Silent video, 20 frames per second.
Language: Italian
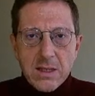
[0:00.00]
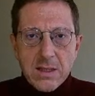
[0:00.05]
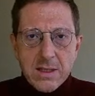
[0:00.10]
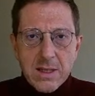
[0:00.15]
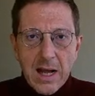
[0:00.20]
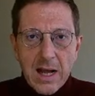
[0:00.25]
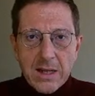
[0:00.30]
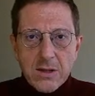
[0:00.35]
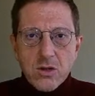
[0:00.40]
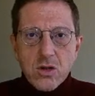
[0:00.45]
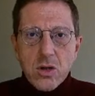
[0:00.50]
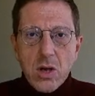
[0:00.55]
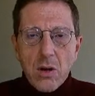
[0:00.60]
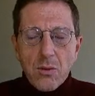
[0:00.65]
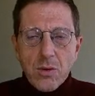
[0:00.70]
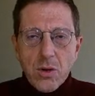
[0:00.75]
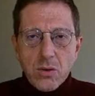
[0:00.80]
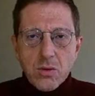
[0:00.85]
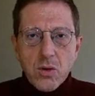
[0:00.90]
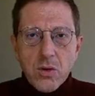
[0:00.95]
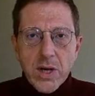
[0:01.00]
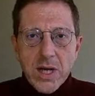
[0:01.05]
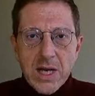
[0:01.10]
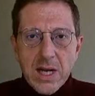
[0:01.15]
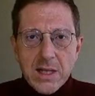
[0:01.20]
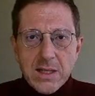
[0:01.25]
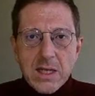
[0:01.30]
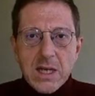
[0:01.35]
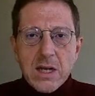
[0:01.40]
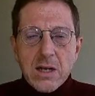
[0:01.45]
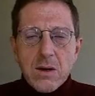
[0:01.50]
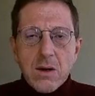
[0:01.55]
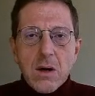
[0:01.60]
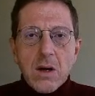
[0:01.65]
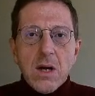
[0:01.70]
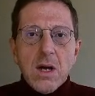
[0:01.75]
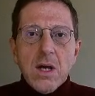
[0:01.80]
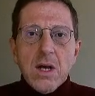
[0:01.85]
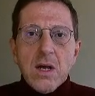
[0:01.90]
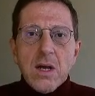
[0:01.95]
Stazio è un autore latino
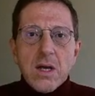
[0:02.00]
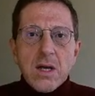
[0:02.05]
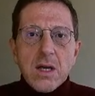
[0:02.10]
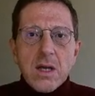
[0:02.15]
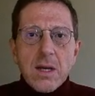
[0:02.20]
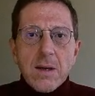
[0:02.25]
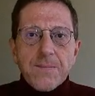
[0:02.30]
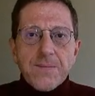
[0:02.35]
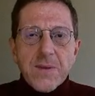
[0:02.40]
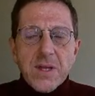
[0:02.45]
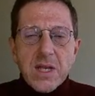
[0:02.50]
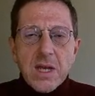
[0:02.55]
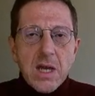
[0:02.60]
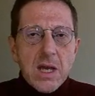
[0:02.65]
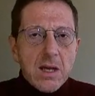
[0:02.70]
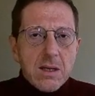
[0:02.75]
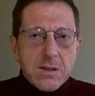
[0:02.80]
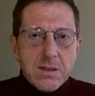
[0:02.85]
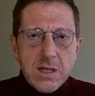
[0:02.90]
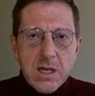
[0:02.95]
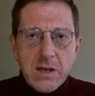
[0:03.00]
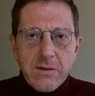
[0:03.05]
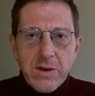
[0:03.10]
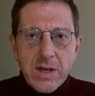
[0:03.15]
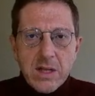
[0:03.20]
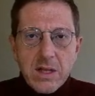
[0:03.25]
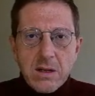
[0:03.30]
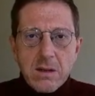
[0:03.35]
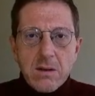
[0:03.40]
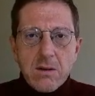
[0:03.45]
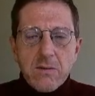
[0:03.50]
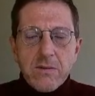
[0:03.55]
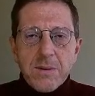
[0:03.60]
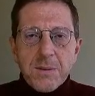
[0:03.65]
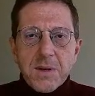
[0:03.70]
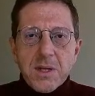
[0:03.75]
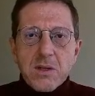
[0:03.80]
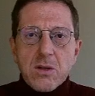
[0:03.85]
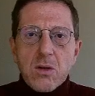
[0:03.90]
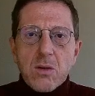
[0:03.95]
ehm, che scrive
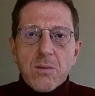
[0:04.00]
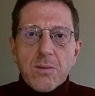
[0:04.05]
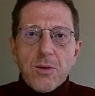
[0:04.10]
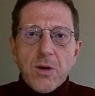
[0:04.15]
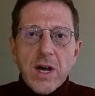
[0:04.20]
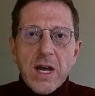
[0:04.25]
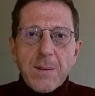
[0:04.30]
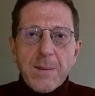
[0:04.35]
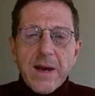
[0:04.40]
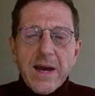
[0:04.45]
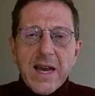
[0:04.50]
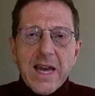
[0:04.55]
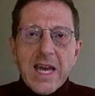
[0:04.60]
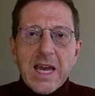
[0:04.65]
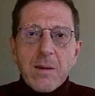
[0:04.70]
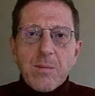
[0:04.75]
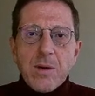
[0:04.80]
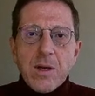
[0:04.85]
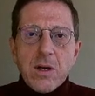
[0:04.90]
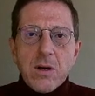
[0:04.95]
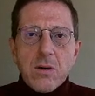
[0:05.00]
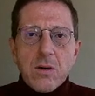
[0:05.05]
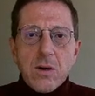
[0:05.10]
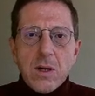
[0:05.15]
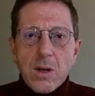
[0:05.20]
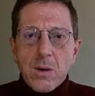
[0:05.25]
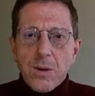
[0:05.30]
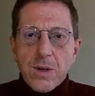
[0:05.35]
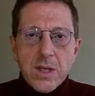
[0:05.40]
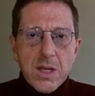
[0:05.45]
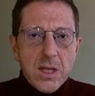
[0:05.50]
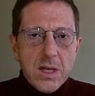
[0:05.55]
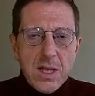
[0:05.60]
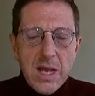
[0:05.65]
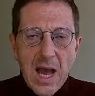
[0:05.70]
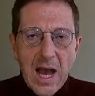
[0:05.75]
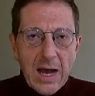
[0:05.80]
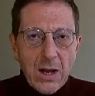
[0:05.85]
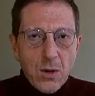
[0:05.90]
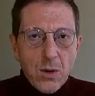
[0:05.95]
ovviamente un poema epico e quindi
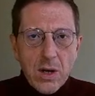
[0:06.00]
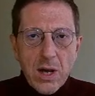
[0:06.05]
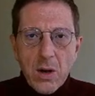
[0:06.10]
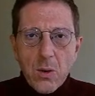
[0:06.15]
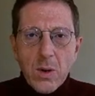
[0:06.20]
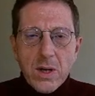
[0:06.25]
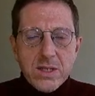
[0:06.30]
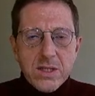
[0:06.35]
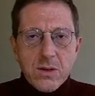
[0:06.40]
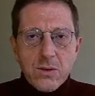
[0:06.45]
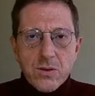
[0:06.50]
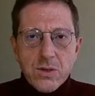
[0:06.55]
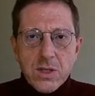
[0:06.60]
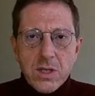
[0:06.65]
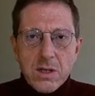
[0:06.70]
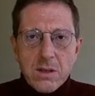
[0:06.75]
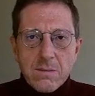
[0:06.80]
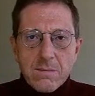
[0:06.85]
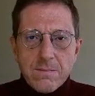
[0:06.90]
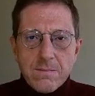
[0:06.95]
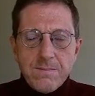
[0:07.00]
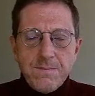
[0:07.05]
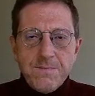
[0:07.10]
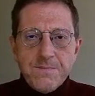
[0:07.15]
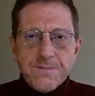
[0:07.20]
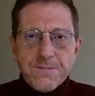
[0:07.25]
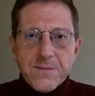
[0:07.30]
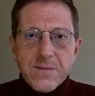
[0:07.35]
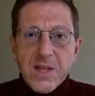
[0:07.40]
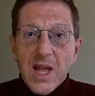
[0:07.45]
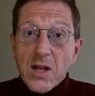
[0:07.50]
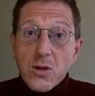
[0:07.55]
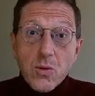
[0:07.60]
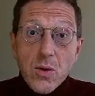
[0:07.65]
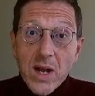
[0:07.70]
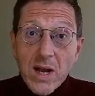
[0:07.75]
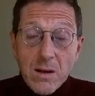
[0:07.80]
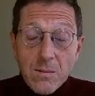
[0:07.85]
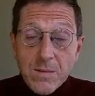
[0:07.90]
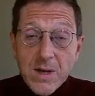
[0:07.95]
dialoga quasi così
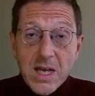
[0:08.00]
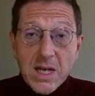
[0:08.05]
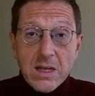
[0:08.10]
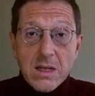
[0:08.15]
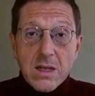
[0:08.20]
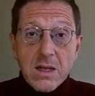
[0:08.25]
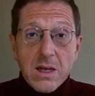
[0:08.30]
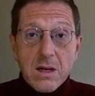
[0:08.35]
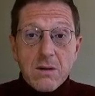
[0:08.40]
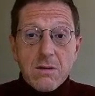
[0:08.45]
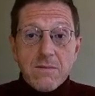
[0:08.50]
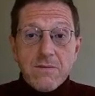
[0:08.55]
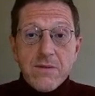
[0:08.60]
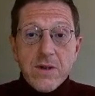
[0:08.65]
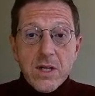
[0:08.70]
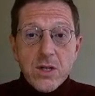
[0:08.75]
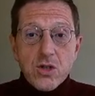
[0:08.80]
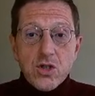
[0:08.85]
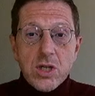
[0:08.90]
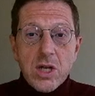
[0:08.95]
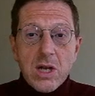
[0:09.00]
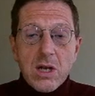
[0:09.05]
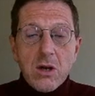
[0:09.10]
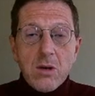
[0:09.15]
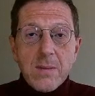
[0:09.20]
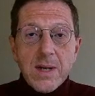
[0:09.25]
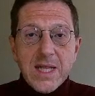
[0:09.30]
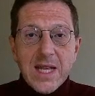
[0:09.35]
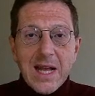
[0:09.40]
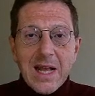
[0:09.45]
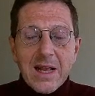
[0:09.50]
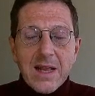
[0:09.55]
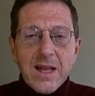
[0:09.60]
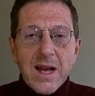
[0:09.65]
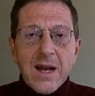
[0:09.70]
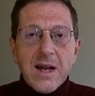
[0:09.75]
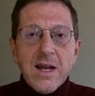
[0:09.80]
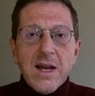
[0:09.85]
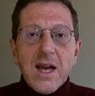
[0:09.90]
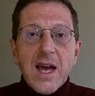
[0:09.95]
naturalmente con Virgilio.
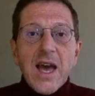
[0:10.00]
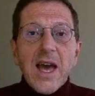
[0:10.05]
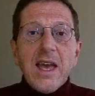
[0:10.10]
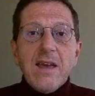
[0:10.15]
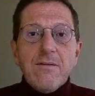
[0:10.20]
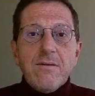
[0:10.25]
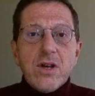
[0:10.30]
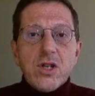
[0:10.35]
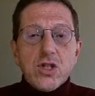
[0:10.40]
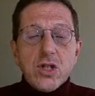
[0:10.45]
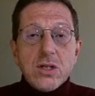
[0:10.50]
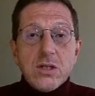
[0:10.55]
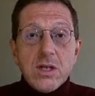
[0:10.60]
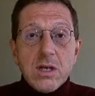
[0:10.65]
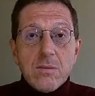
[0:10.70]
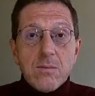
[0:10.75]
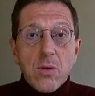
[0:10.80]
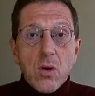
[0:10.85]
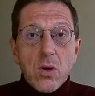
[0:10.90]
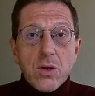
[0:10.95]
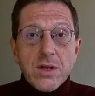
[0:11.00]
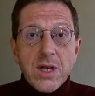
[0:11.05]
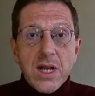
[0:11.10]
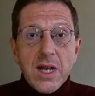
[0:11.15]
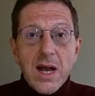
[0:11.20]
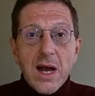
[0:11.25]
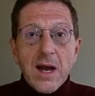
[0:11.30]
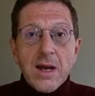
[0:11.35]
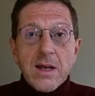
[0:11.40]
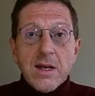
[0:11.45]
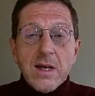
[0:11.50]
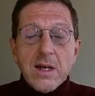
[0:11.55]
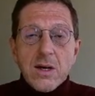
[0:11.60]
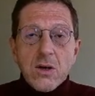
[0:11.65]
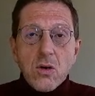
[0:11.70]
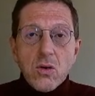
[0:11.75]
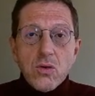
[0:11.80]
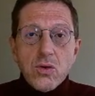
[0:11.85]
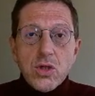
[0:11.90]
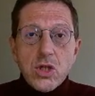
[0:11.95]
Matelda è invece simbolo della
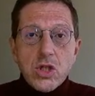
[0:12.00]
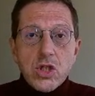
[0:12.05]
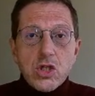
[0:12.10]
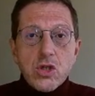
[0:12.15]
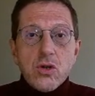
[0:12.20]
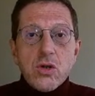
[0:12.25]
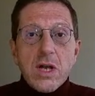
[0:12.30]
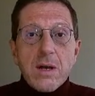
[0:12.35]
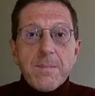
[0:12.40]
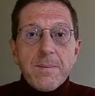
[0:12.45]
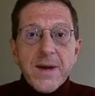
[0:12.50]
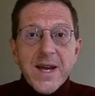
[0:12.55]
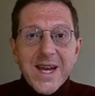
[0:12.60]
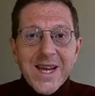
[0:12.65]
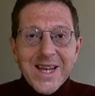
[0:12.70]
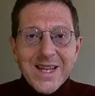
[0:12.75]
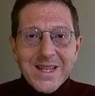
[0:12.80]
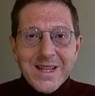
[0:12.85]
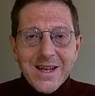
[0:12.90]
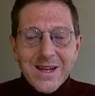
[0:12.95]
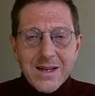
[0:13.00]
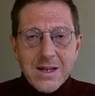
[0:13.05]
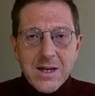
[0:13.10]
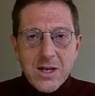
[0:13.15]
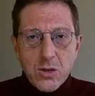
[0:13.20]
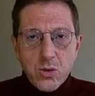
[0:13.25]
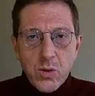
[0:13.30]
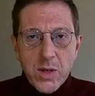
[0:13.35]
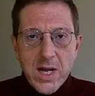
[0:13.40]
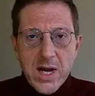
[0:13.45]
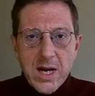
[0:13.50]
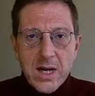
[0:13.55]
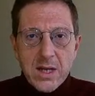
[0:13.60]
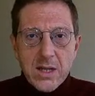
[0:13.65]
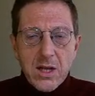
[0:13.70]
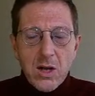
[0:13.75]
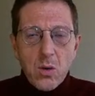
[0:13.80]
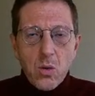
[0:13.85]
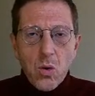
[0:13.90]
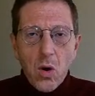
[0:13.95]
condizione preternaturale
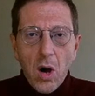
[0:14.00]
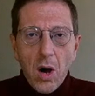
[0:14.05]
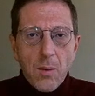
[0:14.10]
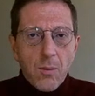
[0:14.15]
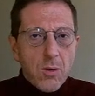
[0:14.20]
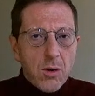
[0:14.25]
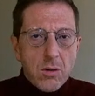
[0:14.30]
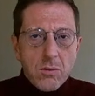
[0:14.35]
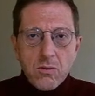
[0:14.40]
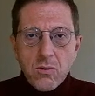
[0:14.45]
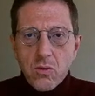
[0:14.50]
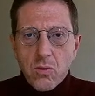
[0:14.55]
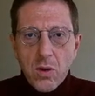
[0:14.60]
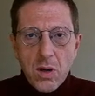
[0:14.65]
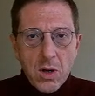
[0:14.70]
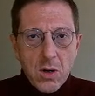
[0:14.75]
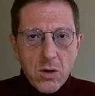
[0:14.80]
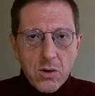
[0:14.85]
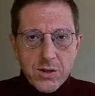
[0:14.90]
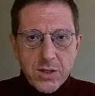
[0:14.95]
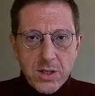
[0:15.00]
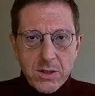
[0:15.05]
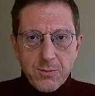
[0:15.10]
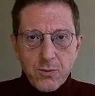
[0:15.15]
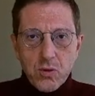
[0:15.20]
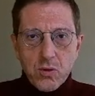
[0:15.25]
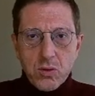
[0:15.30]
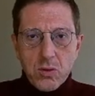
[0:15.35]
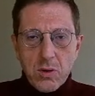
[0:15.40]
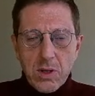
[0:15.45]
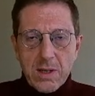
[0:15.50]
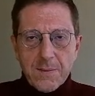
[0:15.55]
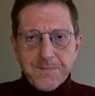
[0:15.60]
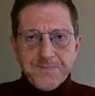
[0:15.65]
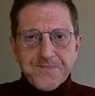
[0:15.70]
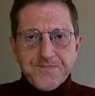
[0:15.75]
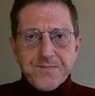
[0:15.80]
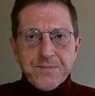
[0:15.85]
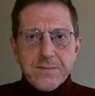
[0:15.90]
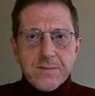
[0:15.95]
dell'uomo, un qualcosa appunto una
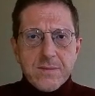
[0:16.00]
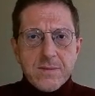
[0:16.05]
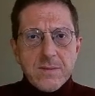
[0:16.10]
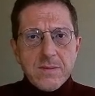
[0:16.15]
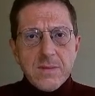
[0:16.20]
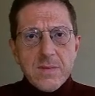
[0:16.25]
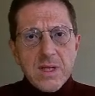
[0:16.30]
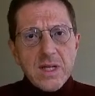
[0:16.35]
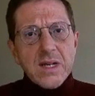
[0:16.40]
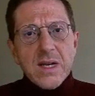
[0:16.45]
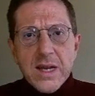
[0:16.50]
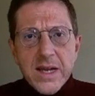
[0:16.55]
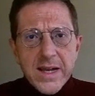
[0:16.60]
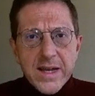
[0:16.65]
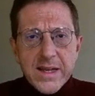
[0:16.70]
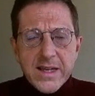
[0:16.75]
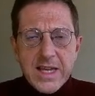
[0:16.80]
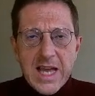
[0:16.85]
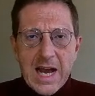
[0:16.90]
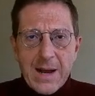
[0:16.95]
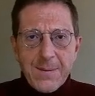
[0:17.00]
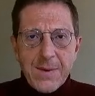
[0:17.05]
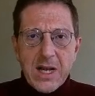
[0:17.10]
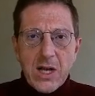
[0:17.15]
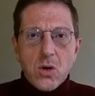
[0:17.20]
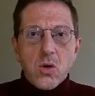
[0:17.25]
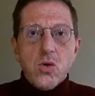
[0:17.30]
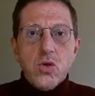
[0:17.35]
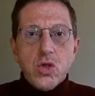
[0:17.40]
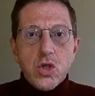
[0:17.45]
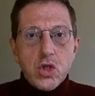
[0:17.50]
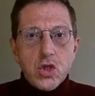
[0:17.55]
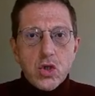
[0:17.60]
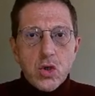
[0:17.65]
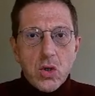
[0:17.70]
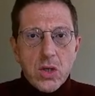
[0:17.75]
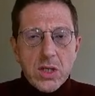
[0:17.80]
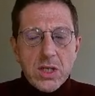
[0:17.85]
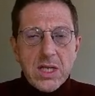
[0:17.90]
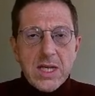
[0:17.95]
che richiama la
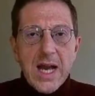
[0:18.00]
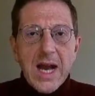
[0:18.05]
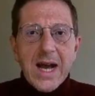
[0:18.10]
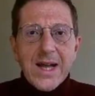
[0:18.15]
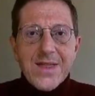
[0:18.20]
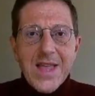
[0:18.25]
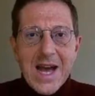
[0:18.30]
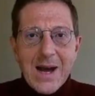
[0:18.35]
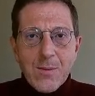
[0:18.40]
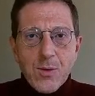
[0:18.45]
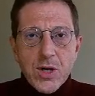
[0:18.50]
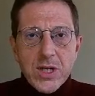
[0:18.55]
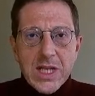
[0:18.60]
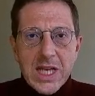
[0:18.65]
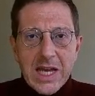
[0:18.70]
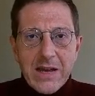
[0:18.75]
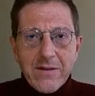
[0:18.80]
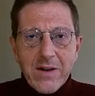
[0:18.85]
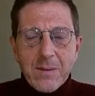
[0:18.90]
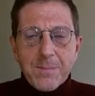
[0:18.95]
condizione di Adamo ed Eva